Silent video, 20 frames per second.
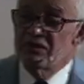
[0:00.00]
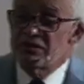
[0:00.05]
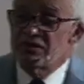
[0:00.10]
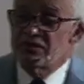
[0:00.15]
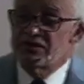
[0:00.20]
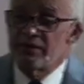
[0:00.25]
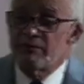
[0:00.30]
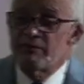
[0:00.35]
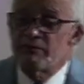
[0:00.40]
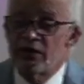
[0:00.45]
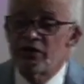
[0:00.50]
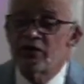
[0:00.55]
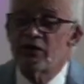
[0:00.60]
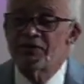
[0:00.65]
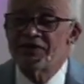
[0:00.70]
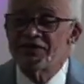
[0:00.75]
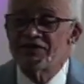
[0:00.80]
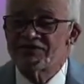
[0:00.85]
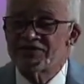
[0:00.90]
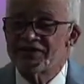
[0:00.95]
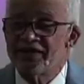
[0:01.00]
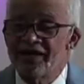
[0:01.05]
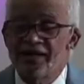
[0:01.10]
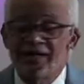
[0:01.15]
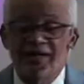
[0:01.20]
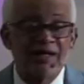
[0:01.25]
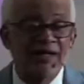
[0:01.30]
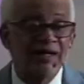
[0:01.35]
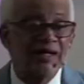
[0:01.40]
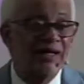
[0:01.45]
se puede
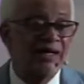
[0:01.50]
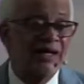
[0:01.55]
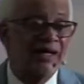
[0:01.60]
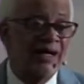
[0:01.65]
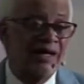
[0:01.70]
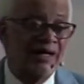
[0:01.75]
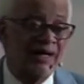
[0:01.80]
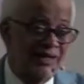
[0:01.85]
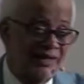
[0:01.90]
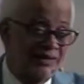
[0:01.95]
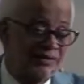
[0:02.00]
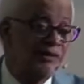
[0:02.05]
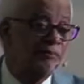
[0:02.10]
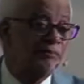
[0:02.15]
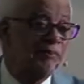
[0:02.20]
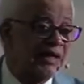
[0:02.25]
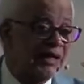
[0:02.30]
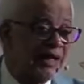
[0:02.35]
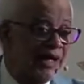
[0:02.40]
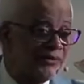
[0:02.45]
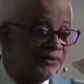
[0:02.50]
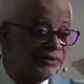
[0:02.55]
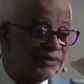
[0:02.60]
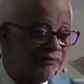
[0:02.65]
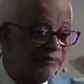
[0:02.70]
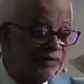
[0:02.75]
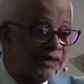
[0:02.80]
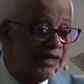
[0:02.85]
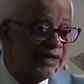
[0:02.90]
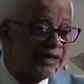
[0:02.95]
obedecer a la ley del pecado
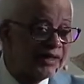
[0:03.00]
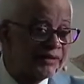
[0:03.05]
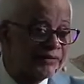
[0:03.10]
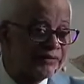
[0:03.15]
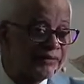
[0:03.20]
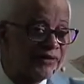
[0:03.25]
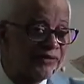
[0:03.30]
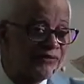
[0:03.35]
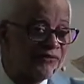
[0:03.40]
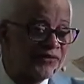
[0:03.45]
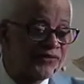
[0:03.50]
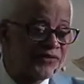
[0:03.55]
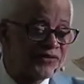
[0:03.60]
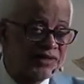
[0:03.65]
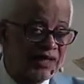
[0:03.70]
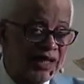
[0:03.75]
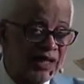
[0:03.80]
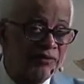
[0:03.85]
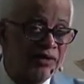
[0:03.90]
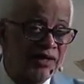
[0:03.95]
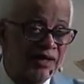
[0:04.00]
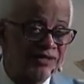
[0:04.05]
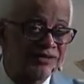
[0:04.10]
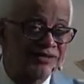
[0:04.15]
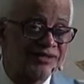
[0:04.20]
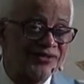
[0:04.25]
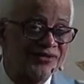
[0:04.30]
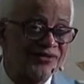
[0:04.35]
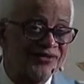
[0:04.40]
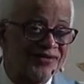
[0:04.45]
también. ¿Cuántos alaban al
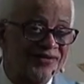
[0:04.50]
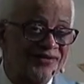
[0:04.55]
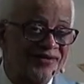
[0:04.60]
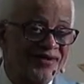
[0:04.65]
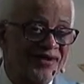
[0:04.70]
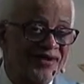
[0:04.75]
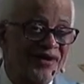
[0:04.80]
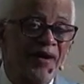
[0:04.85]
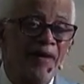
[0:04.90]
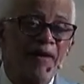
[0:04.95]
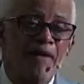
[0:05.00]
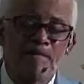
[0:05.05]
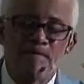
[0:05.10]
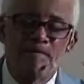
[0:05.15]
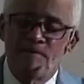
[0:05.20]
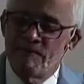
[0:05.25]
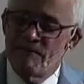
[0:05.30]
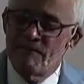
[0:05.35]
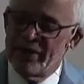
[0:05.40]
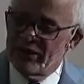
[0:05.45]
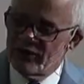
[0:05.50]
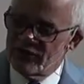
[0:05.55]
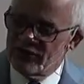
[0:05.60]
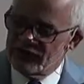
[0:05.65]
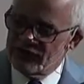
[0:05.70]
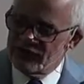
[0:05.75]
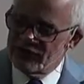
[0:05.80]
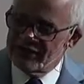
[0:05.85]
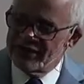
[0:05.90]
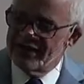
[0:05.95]
Señor? Pero
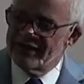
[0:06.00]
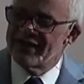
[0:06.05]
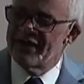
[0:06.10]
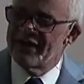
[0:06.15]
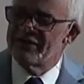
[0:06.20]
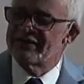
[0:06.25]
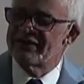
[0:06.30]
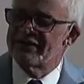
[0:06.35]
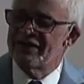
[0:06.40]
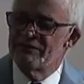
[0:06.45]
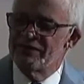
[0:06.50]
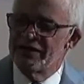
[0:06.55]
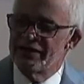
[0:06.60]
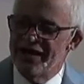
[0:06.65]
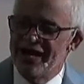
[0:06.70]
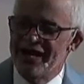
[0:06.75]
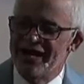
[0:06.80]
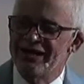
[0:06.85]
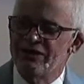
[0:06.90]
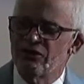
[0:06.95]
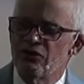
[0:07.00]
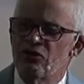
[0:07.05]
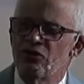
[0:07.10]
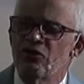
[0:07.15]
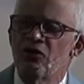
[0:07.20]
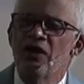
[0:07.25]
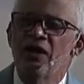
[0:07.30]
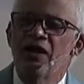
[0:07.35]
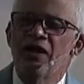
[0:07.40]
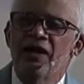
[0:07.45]
si usted está determinado
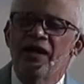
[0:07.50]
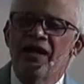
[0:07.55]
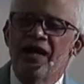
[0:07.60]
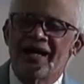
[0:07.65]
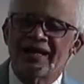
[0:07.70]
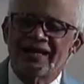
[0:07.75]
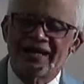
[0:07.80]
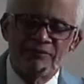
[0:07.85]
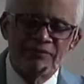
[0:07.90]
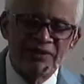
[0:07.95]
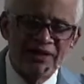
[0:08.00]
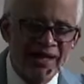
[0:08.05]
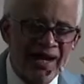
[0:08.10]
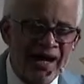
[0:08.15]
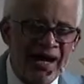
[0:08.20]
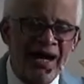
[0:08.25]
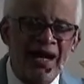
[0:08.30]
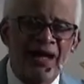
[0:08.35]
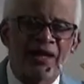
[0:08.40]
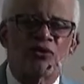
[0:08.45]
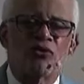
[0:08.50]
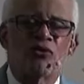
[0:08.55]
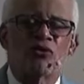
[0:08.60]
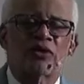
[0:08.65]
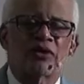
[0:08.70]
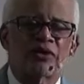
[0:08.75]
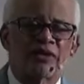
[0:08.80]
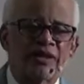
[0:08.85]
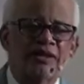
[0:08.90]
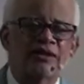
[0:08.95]
a caminar con
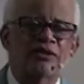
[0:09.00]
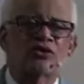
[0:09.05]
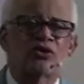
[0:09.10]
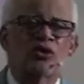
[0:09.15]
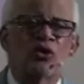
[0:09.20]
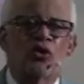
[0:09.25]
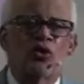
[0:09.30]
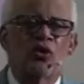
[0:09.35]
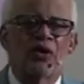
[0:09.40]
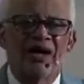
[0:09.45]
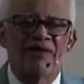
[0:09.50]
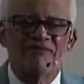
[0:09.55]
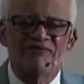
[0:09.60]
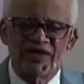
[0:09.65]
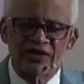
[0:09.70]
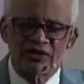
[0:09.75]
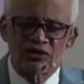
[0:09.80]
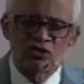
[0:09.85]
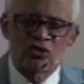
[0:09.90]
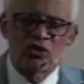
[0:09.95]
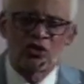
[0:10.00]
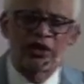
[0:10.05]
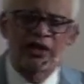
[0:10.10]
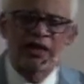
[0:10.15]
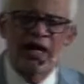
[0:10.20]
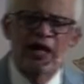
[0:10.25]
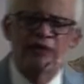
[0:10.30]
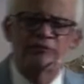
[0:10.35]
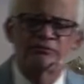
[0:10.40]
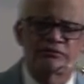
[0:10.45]
Cristo en
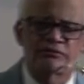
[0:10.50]
victoria,